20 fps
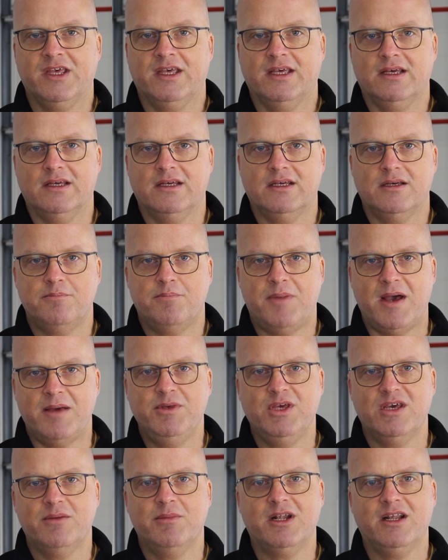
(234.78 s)
Äh, bei
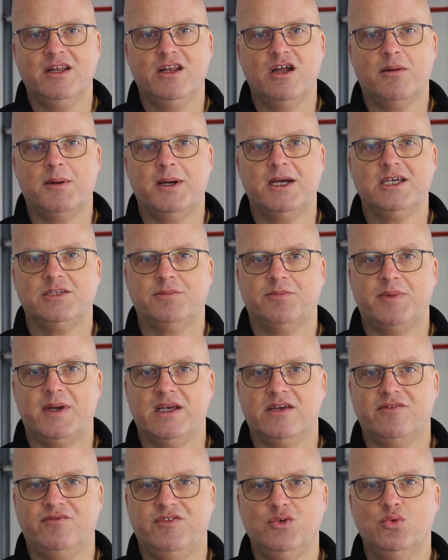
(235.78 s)
mir im Mitgliederbereich,
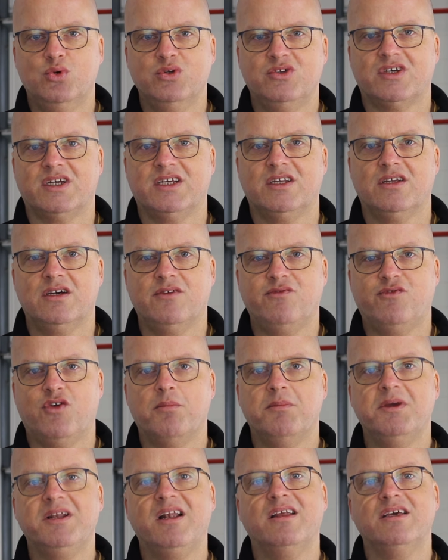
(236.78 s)
bei Figurtrainer,
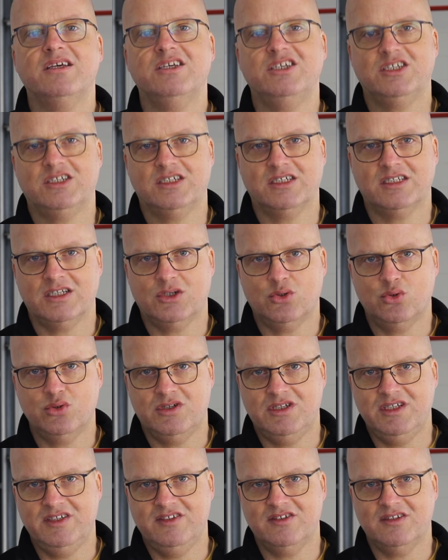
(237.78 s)
vermittle ich genau
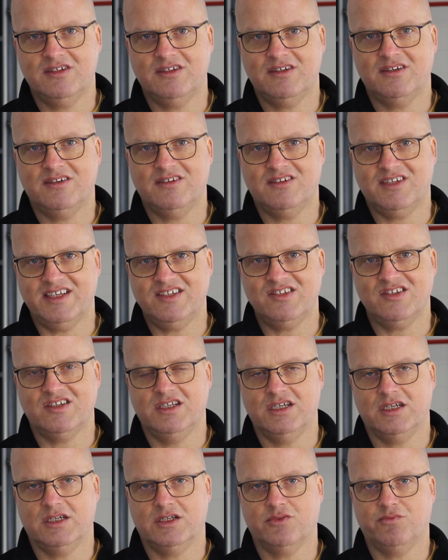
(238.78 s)
diese
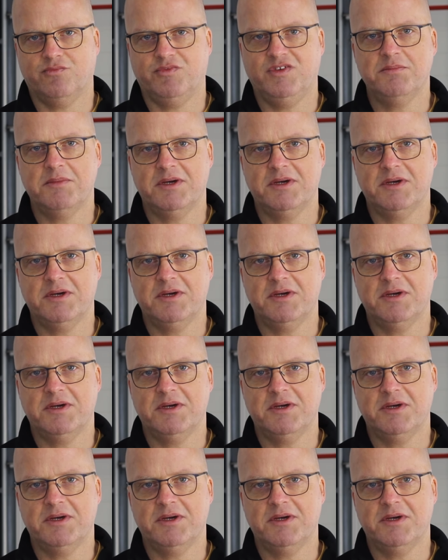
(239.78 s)
Technik, wie